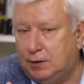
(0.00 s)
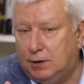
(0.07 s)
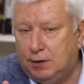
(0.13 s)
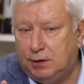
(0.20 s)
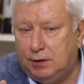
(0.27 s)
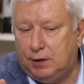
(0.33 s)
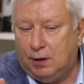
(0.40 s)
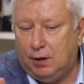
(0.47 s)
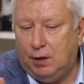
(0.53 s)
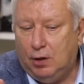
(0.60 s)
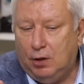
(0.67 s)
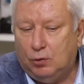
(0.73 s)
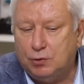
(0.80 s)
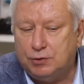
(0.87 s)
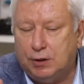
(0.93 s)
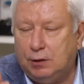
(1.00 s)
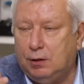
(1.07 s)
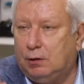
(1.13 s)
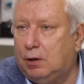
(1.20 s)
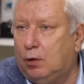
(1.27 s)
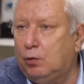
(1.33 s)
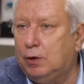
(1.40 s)
длине. То есть
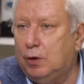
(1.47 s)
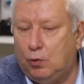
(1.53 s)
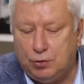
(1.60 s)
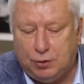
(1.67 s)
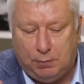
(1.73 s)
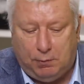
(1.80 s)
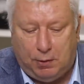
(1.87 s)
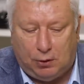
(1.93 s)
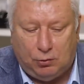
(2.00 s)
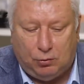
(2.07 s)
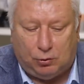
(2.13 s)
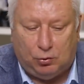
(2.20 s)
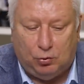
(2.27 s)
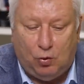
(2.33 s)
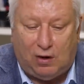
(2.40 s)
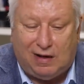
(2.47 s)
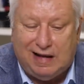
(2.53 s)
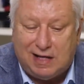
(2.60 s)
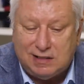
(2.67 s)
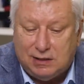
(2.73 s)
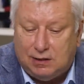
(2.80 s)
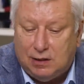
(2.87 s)
это такой научный подход. Но
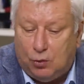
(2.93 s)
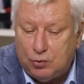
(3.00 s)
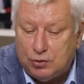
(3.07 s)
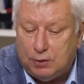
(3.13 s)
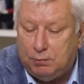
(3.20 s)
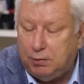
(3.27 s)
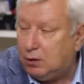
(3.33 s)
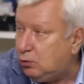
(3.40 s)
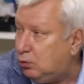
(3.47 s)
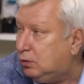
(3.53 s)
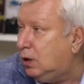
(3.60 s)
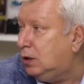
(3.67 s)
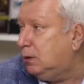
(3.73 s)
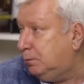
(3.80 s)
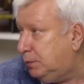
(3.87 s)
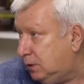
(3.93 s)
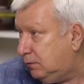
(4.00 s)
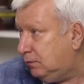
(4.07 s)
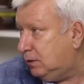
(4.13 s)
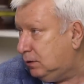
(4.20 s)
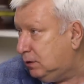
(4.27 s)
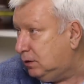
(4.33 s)
каждый научный подход надо
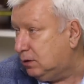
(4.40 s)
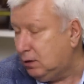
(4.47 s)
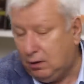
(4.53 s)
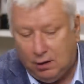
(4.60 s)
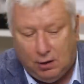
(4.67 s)
подтвердить.